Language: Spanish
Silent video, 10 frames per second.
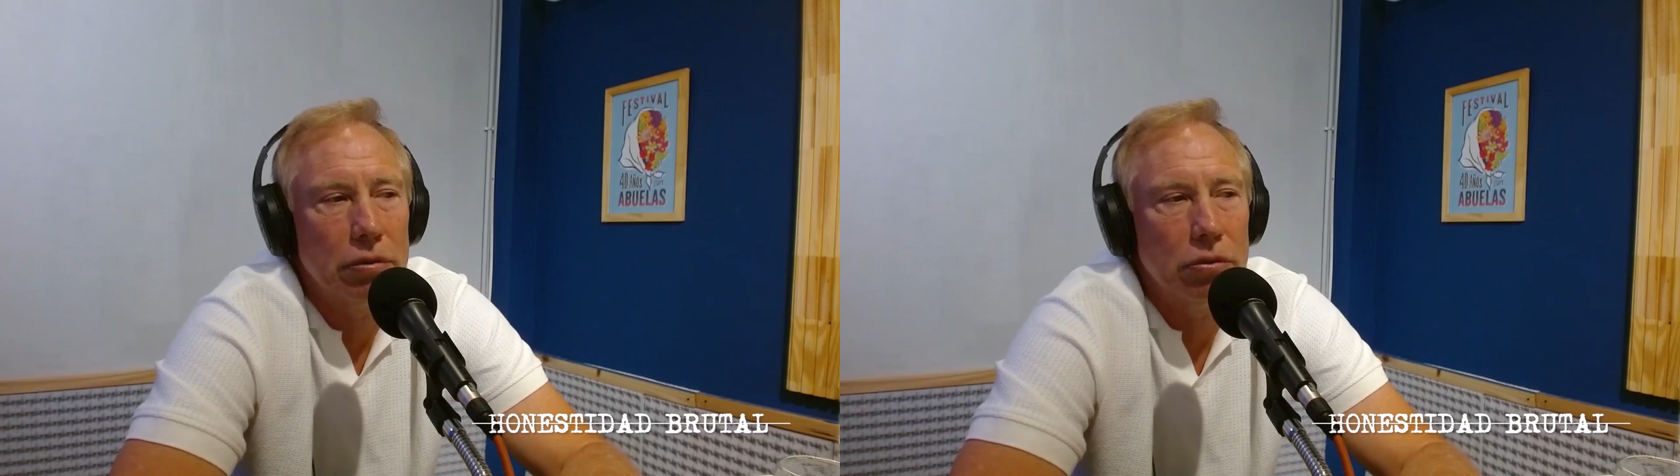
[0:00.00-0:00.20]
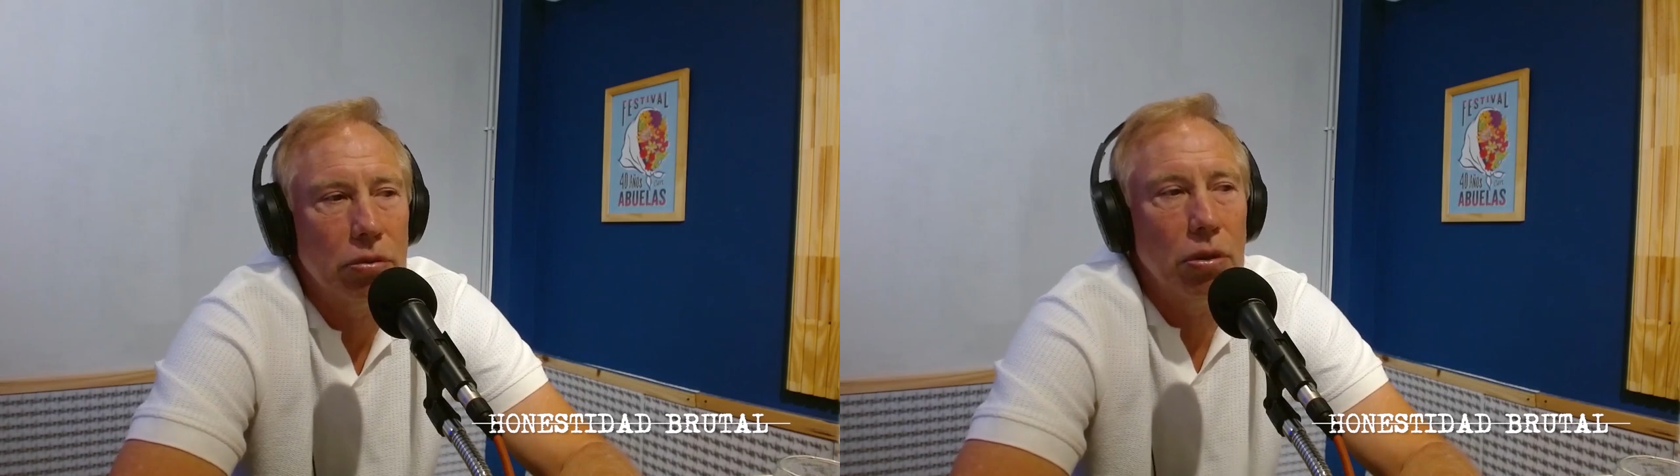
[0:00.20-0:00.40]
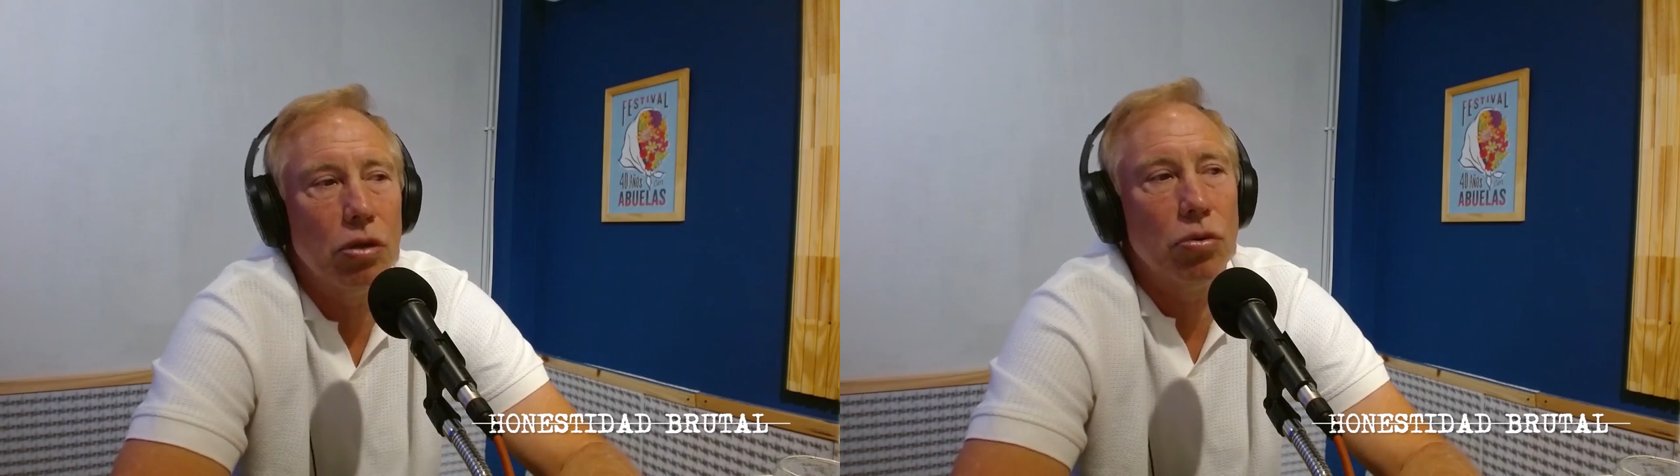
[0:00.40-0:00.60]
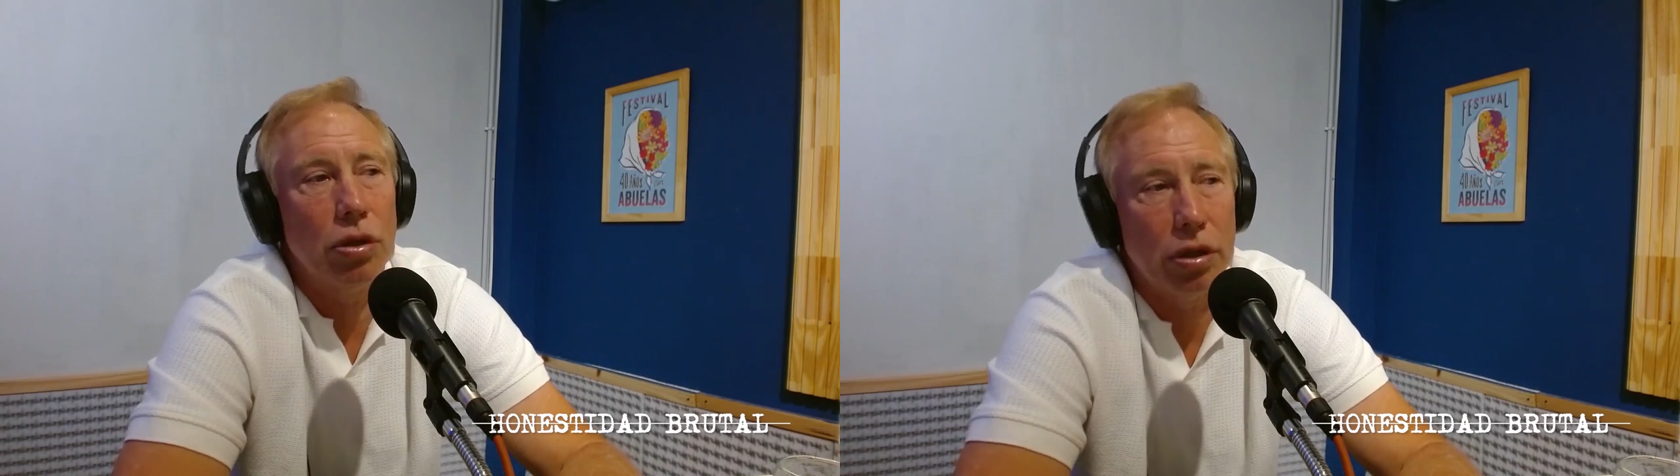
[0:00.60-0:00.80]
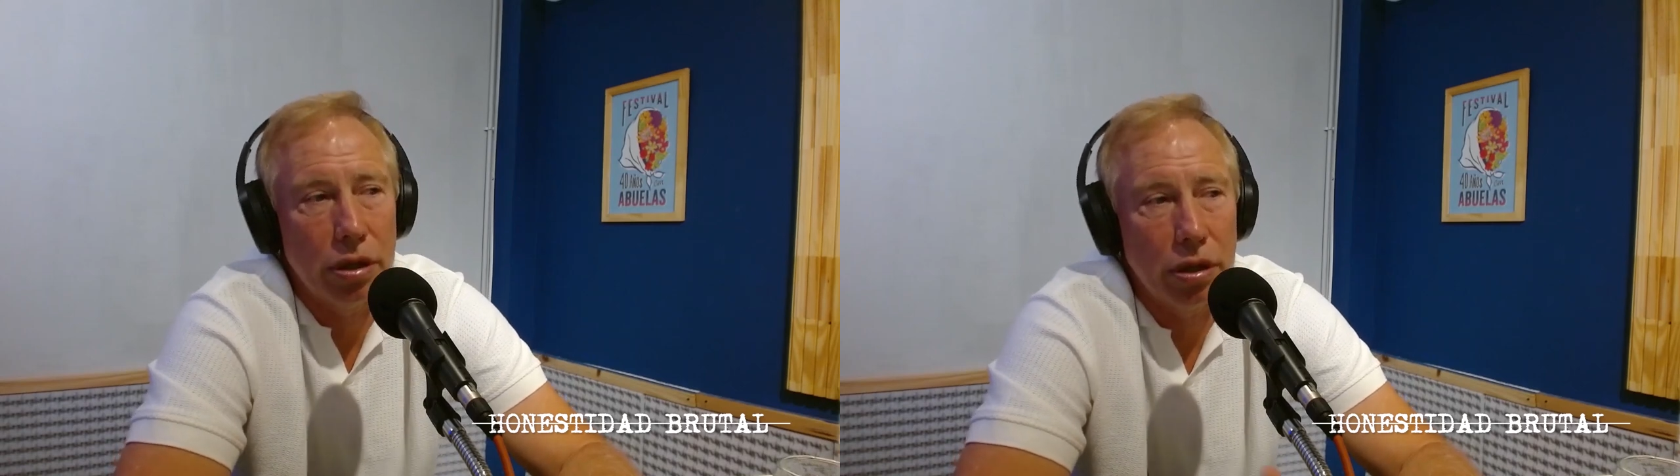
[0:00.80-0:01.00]
Tuvimos la
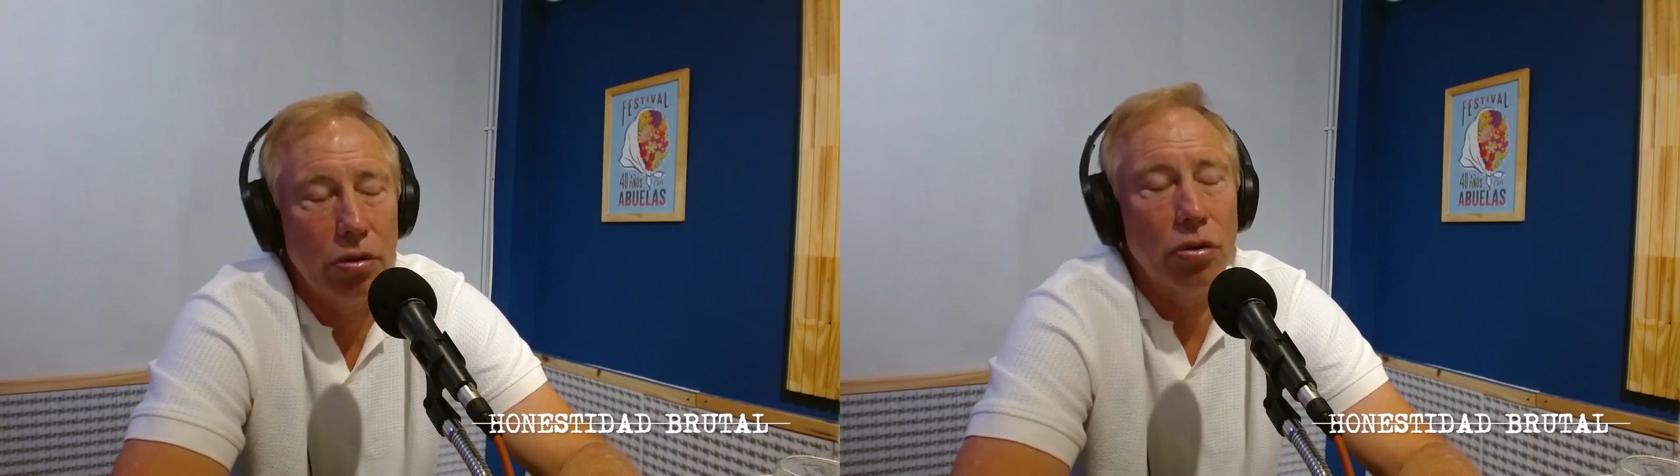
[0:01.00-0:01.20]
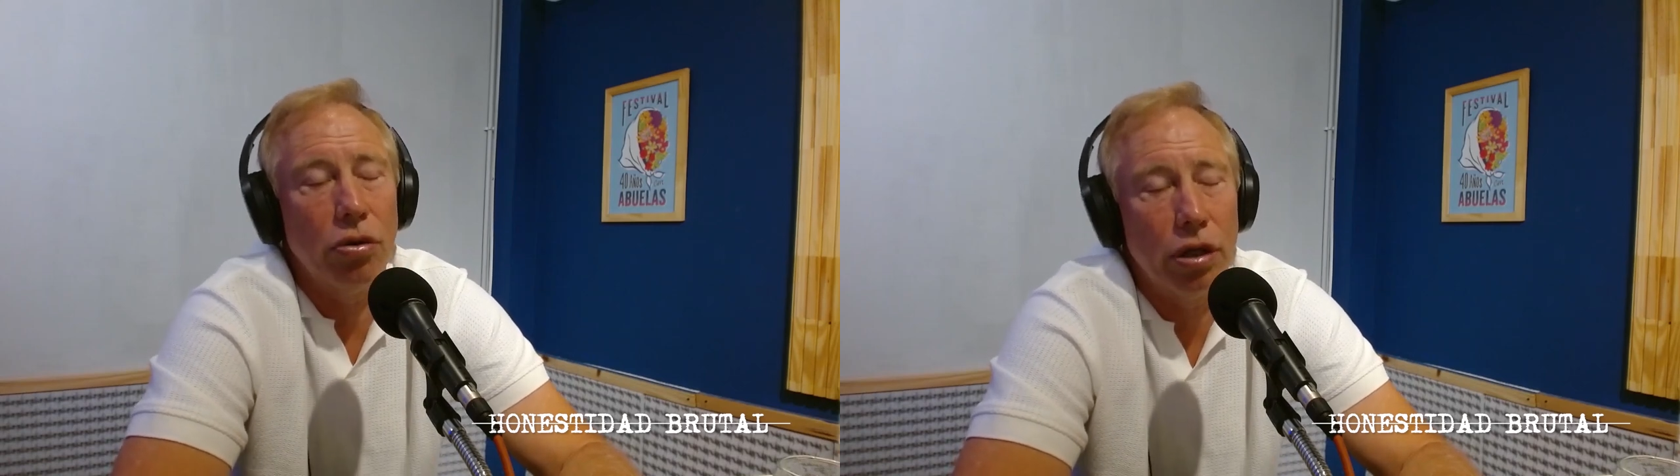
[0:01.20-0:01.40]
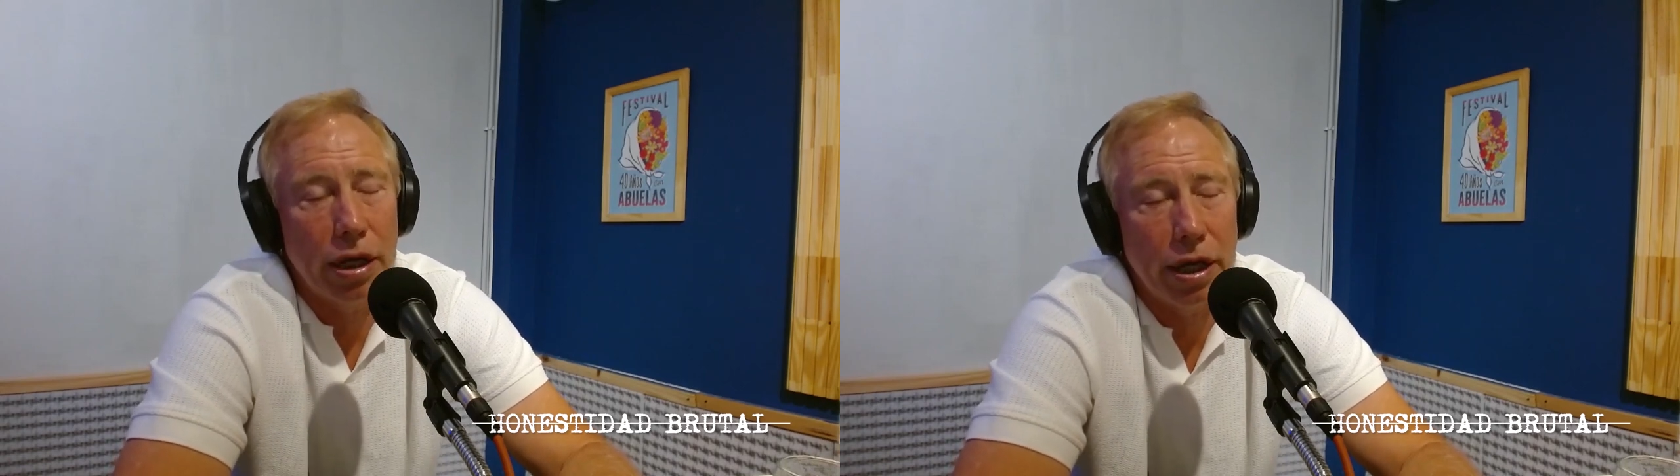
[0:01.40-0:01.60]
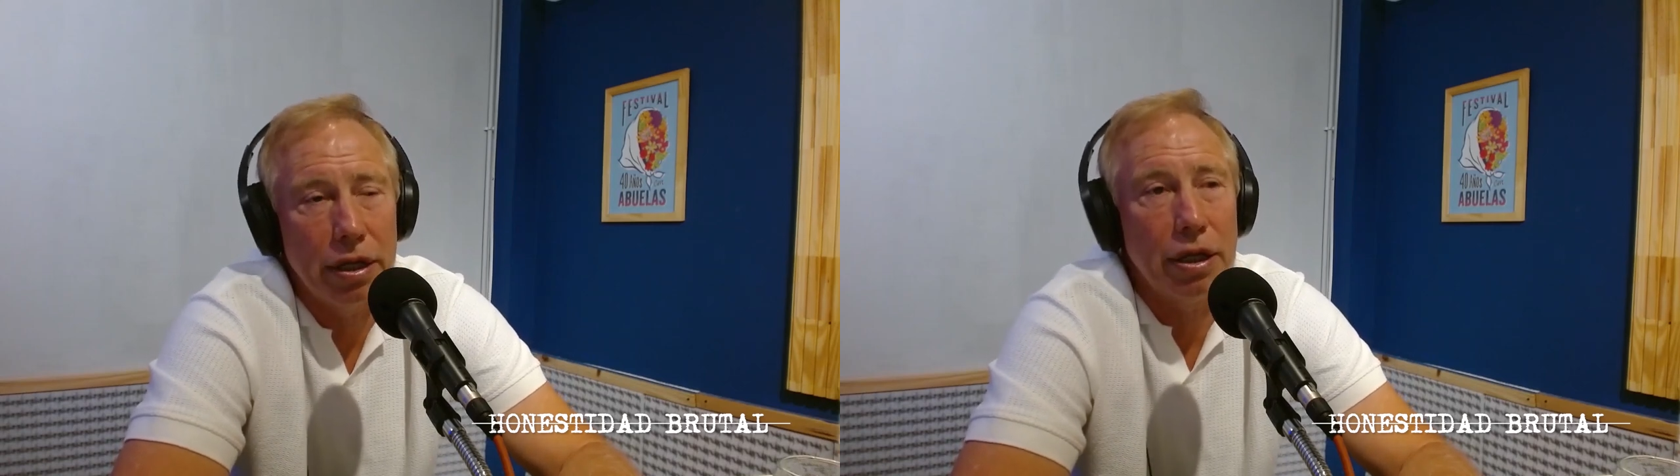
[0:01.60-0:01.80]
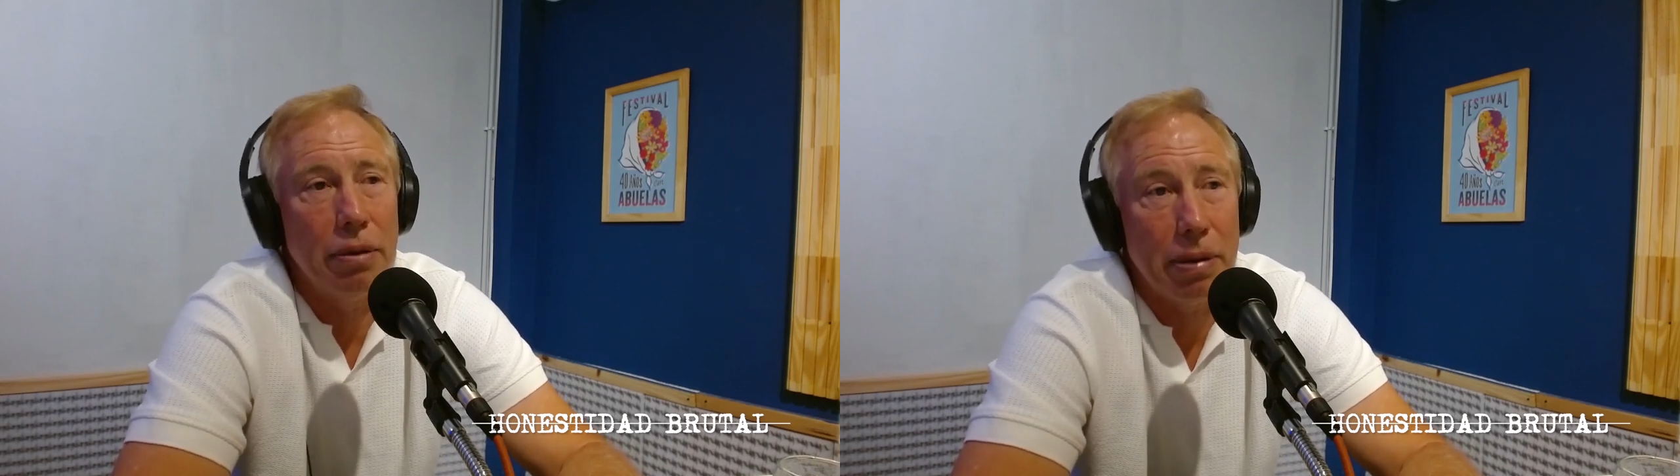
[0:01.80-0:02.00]
suerte con el gol de
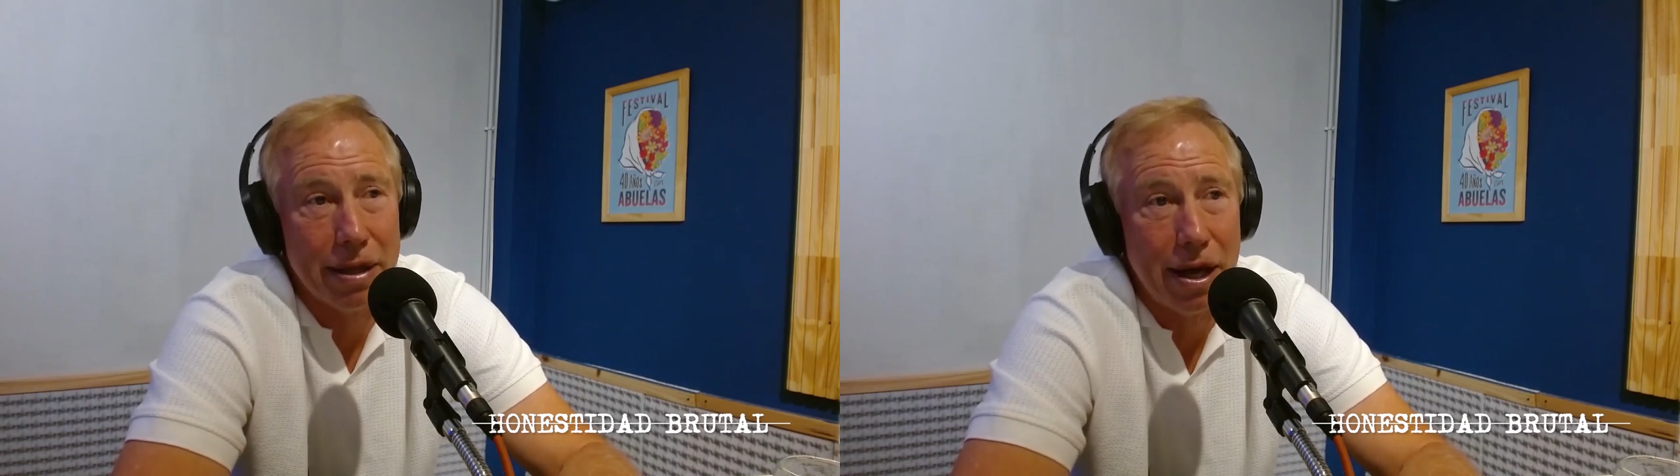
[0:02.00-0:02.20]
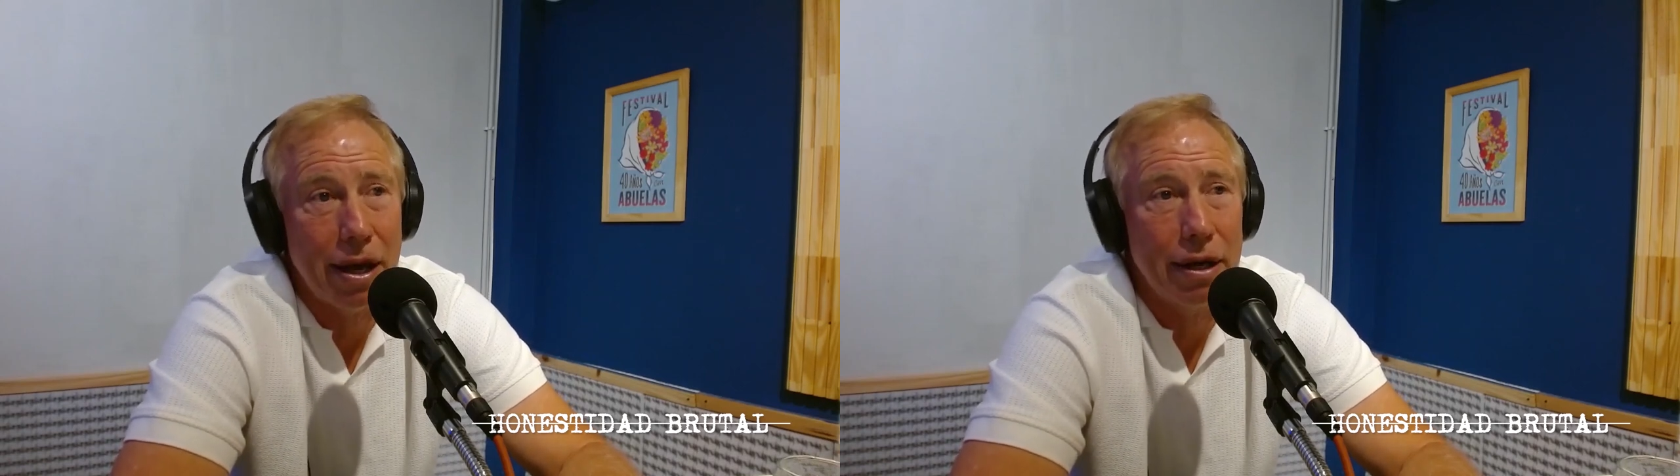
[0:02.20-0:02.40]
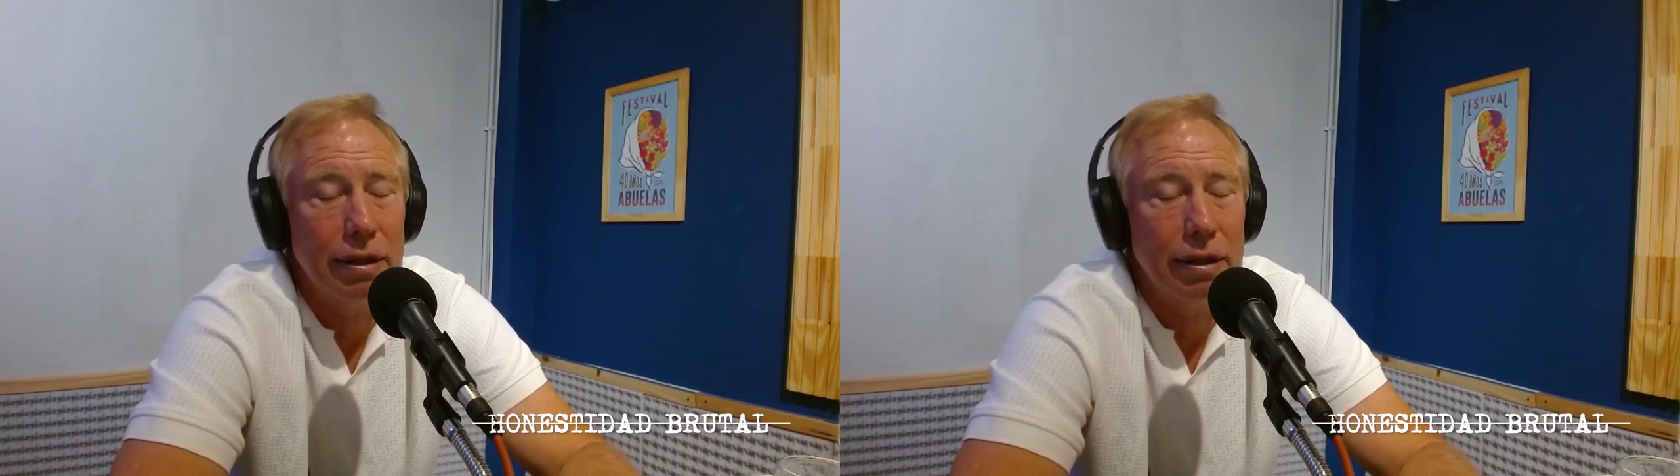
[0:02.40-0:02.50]
Canigia de pasar,